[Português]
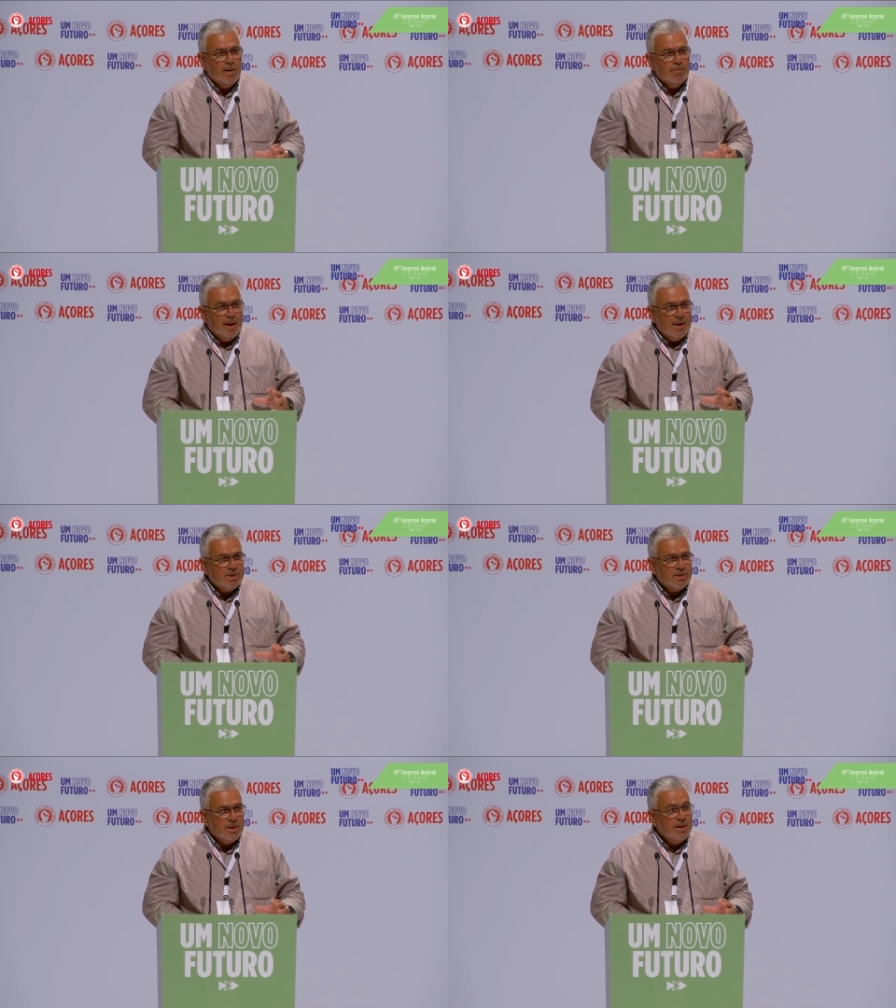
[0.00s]

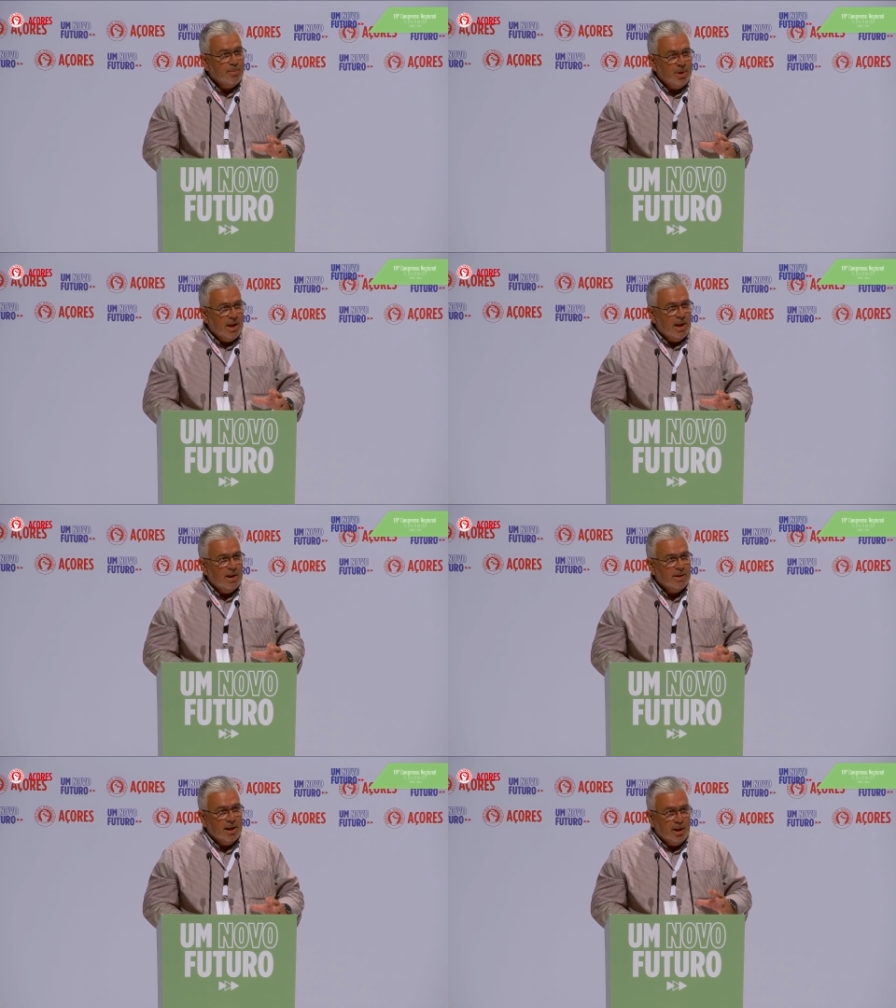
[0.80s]
mas na minha
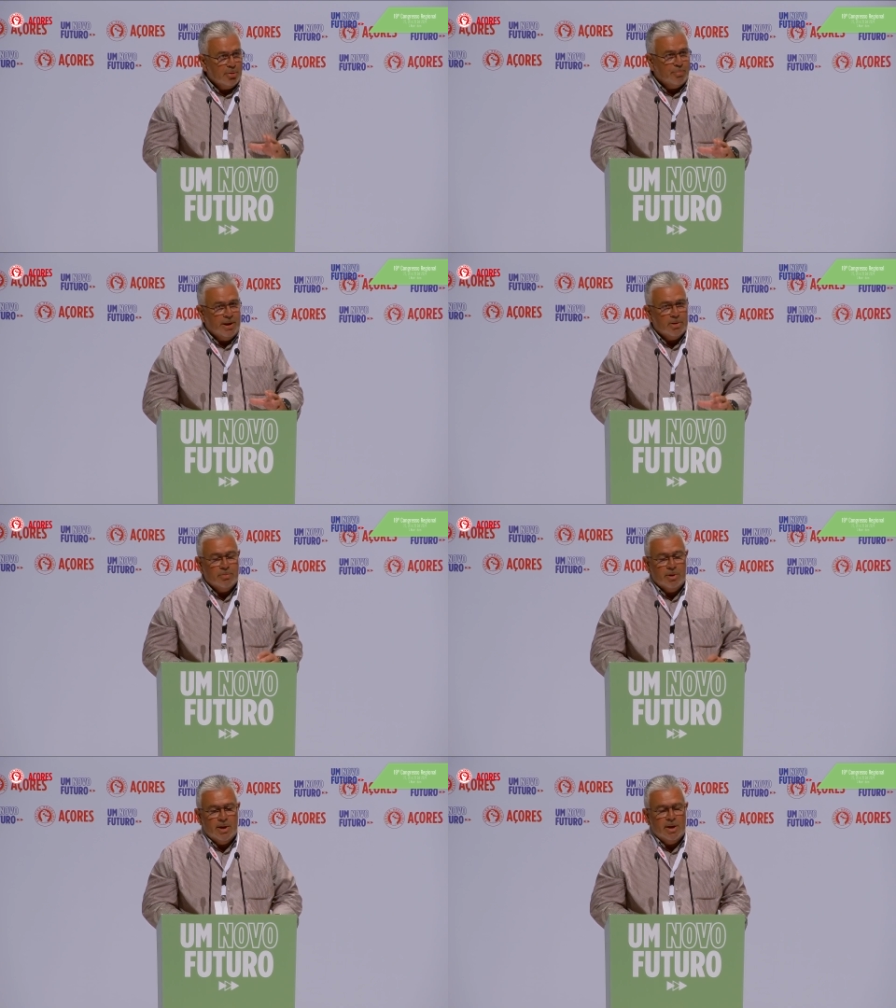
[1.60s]
ilha, na Ilha do Pico.